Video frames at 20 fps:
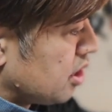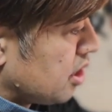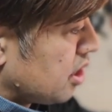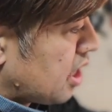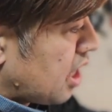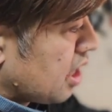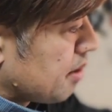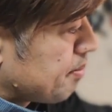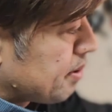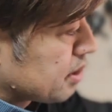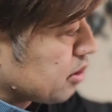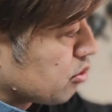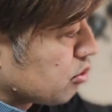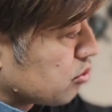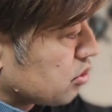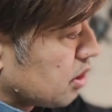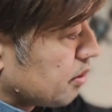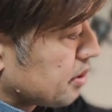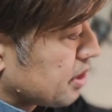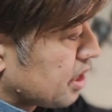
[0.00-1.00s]
iPad と
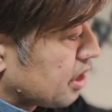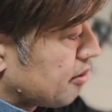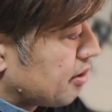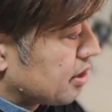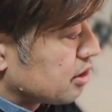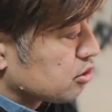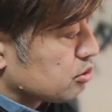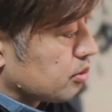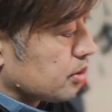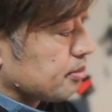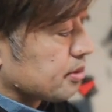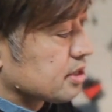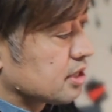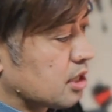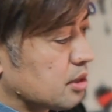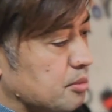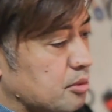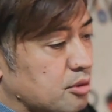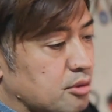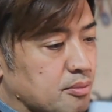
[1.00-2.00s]
比べたら分かると思いますけ
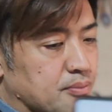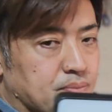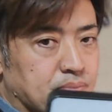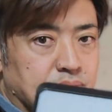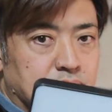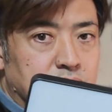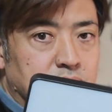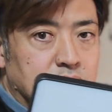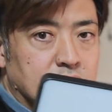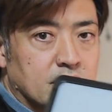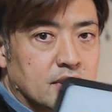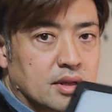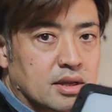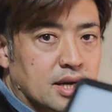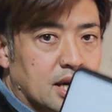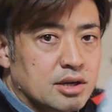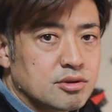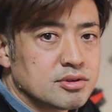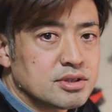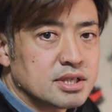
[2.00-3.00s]
ども、
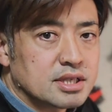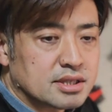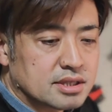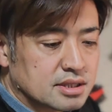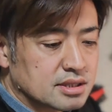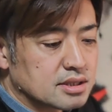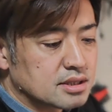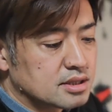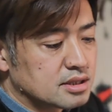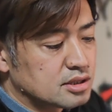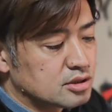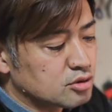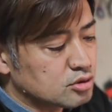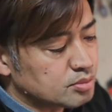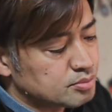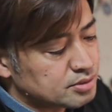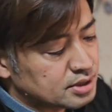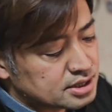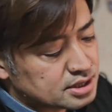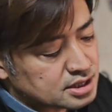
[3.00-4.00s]
軽いんです。ちょっと
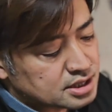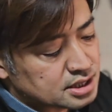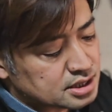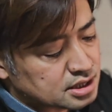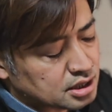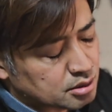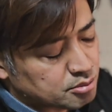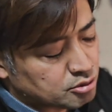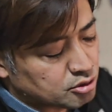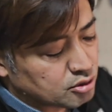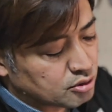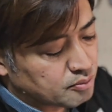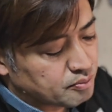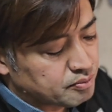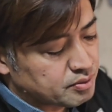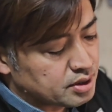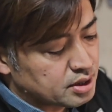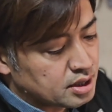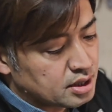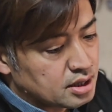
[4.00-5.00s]
分厚いですけども
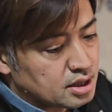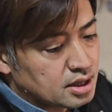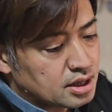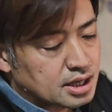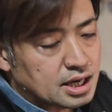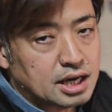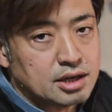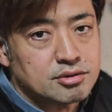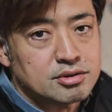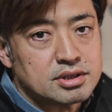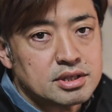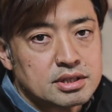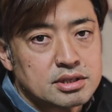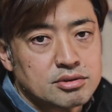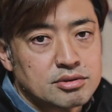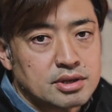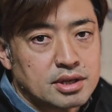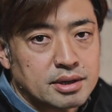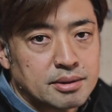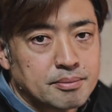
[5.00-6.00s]
軽いんです
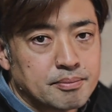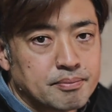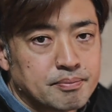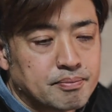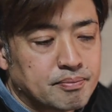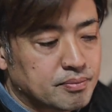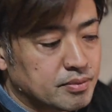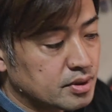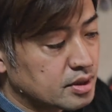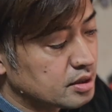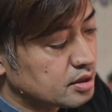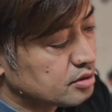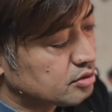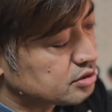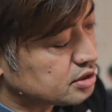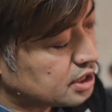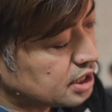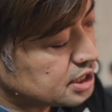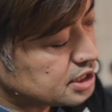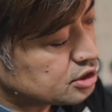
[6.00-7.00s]
よね。そ
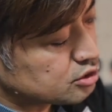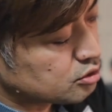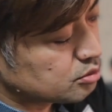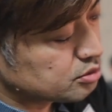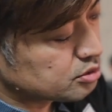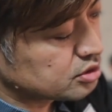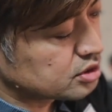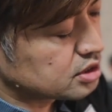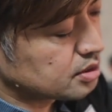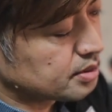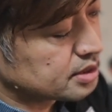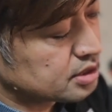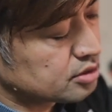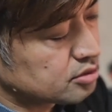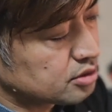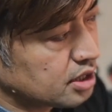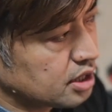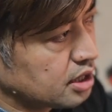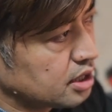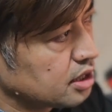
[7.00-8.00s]
して液晶もついてます
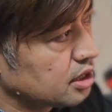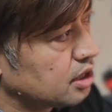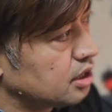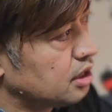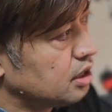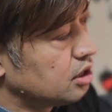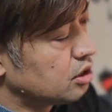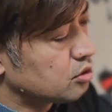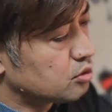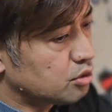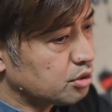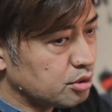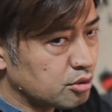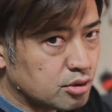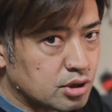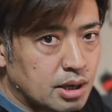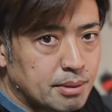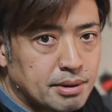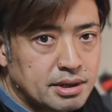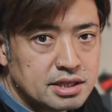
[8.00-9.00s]
ので、これを
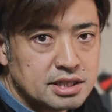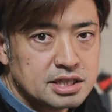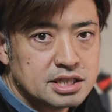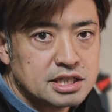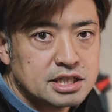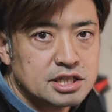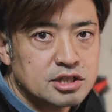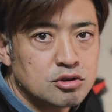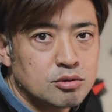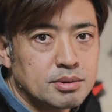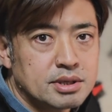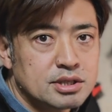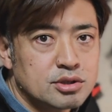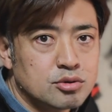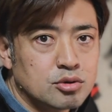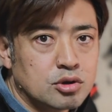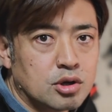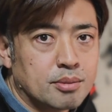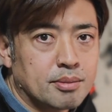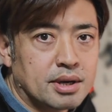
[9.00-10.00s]
カバンに忍ばし
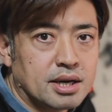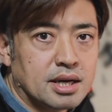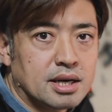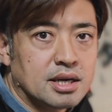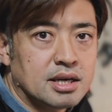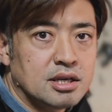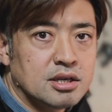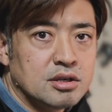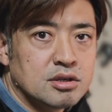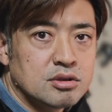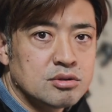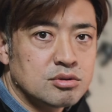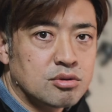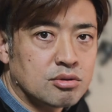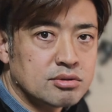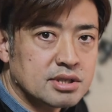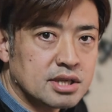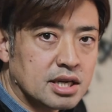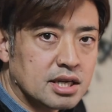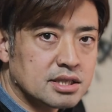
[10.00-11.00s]
とけば、不
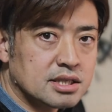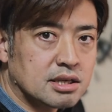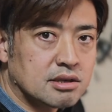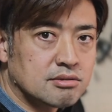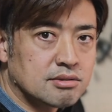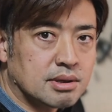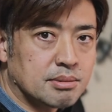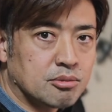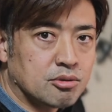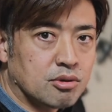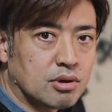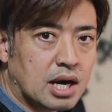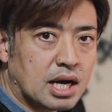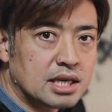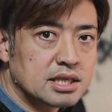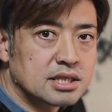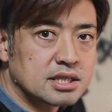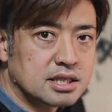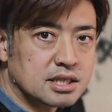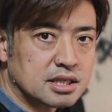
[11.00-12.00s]
動産屋さんはもう
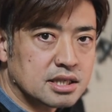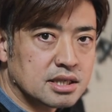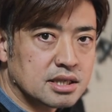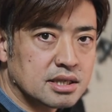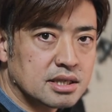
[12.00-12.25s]
安心、